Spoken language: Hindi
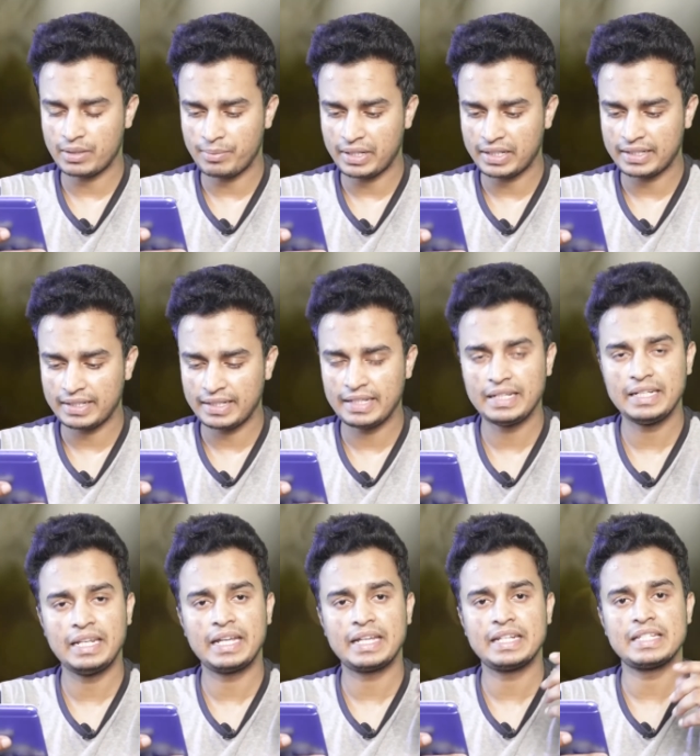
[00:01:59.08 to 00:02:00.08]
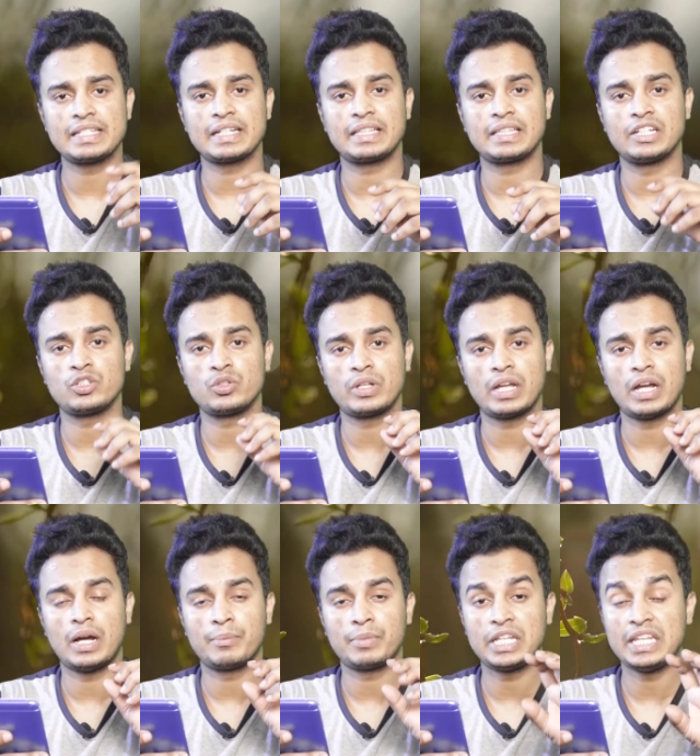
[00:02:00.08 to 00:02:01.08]
कर पाते हैं लेकिन इसके अंदर जो है
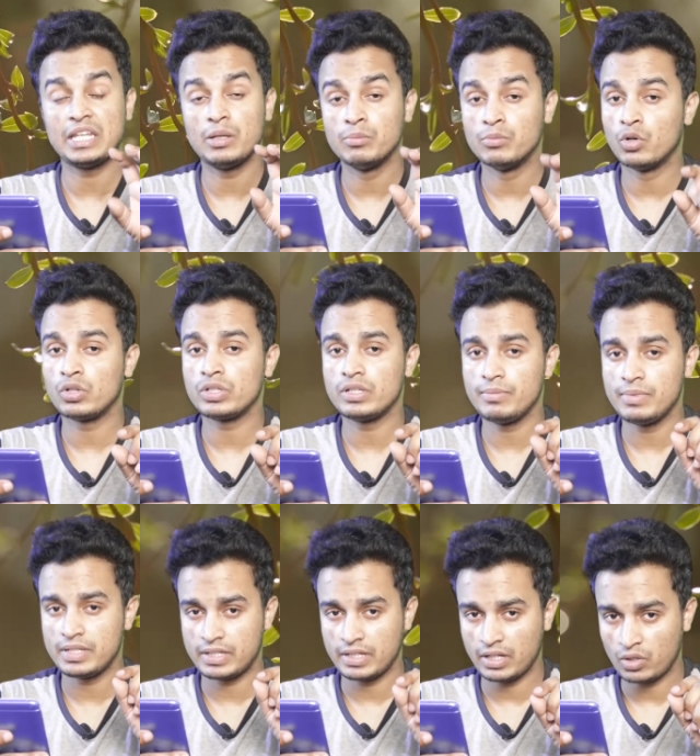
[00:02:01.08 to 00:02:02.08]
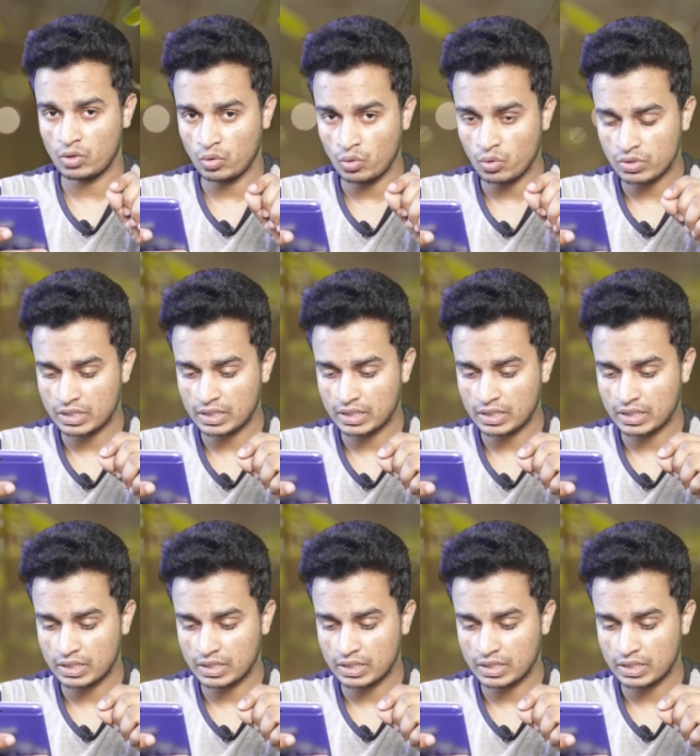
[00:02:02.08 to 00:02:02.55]
आपकी इमोजी भी चेंज हो